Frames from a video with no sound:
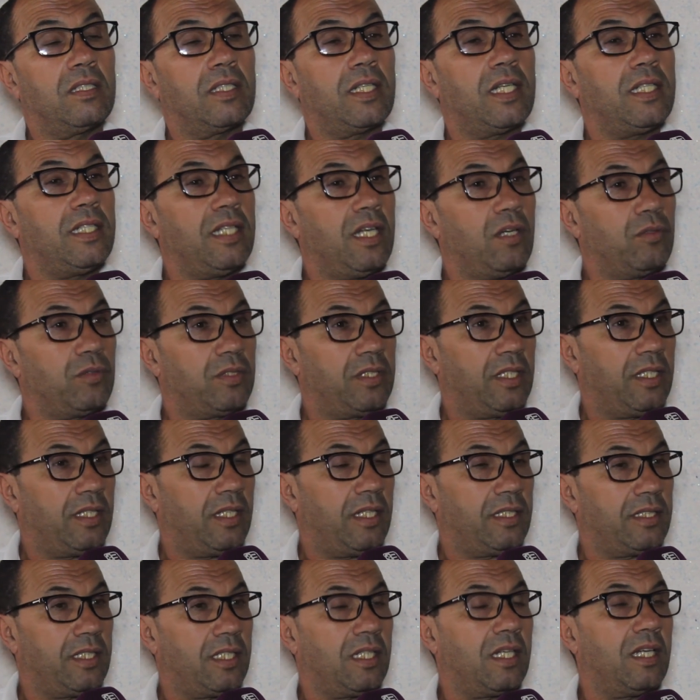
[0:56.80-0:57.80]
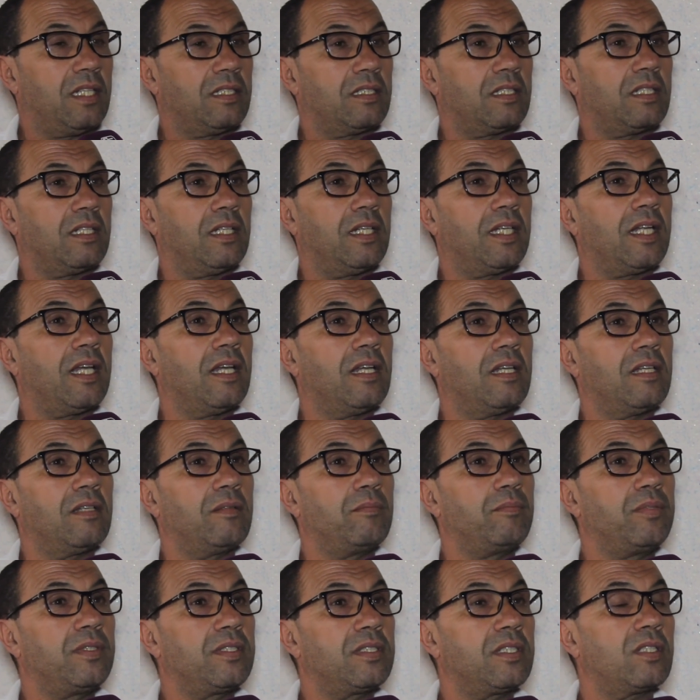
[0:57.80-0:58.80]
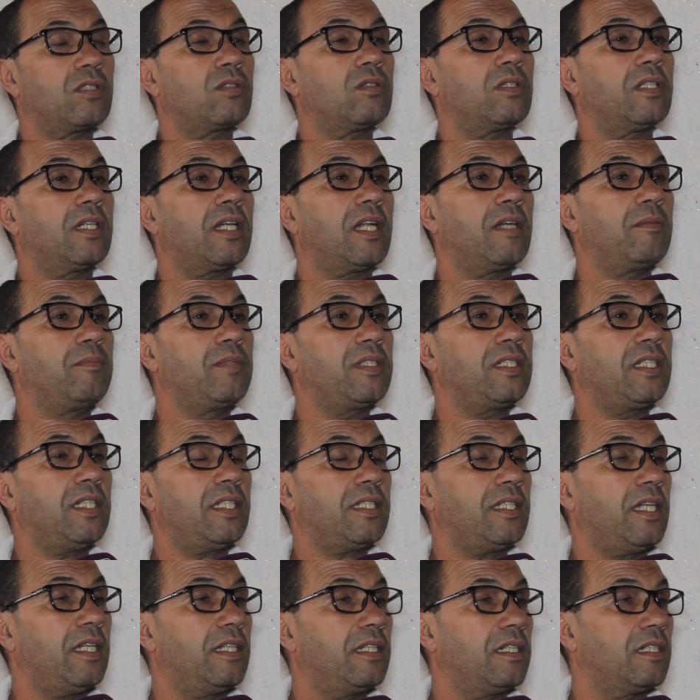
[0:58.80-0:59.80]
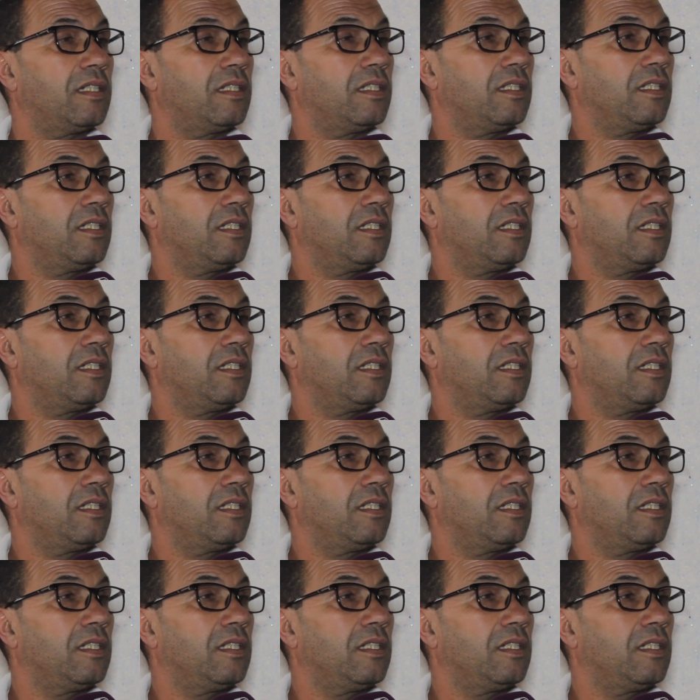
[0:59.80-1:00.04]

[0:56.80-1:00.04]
قال لي ودي اعطي الخاطر راه بنتك راه بنتي حتى انا